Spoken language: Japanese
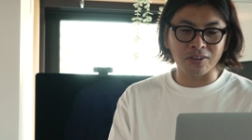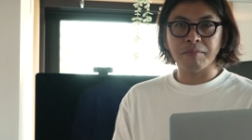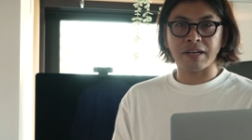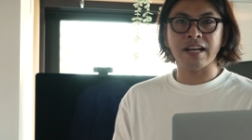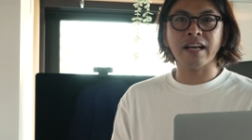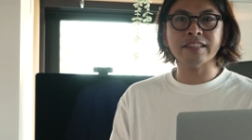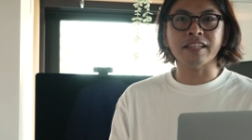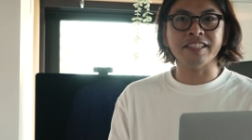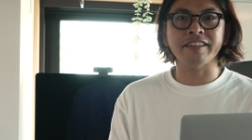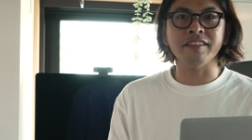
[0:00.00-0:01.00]
考え方
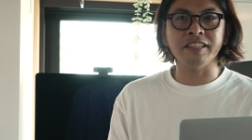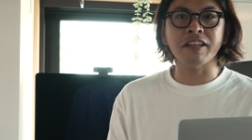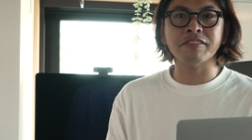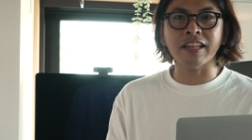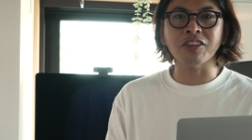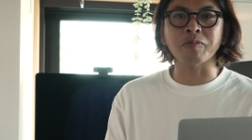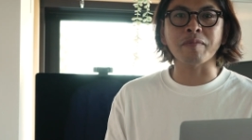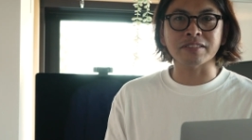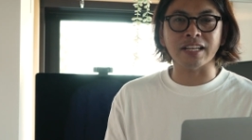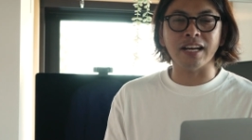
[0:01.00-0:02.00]
に似てるなって思い
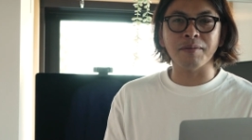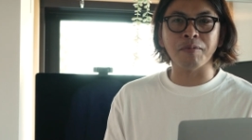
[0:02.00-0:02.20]
ました。